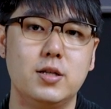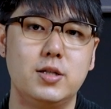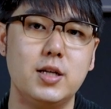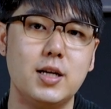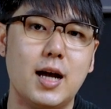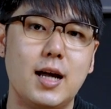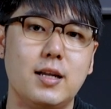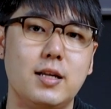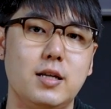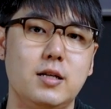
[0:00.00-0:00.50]

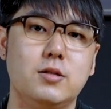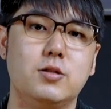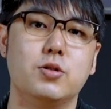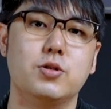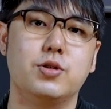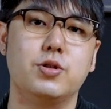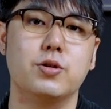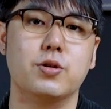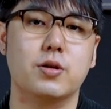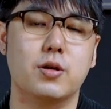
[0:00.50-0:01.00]
这个案例
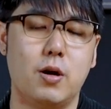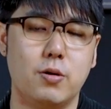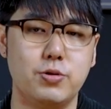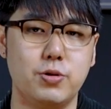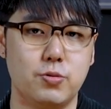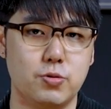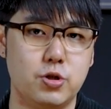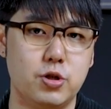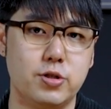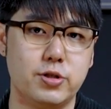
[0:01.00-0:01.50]
就是高
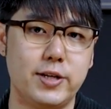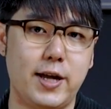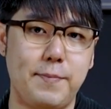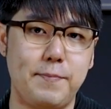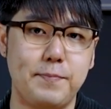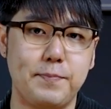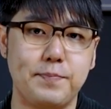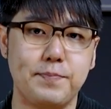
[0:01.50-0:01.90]
雄车站。